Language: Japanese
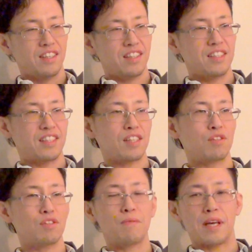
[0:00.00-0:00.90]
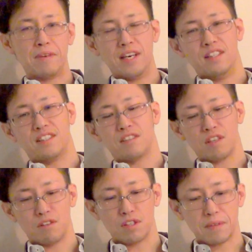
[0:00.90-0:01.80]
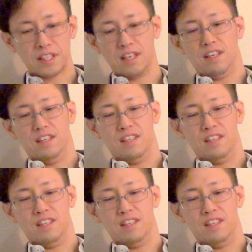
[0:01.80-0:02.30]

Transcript: で自殺するのもダメ、自殺は許しません。